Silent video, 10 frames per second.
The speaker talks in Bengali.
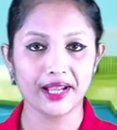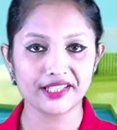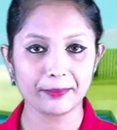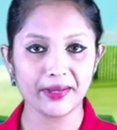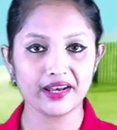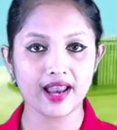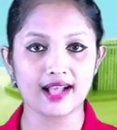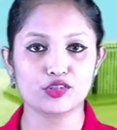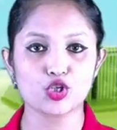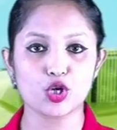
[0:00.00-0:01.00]

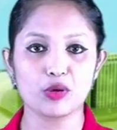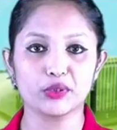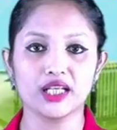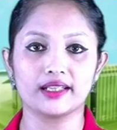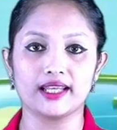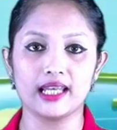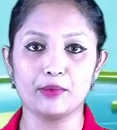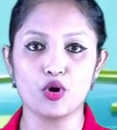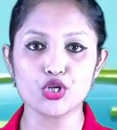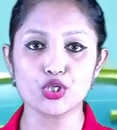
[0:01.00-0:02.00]
বিজেপির রাজ্য সভাপতি
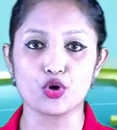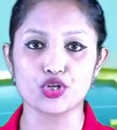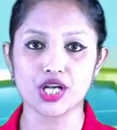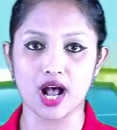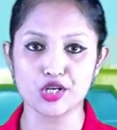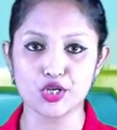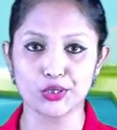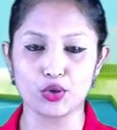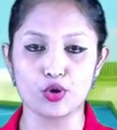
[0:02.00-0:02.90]
দিলীপ ঘোষ ও সাংসদ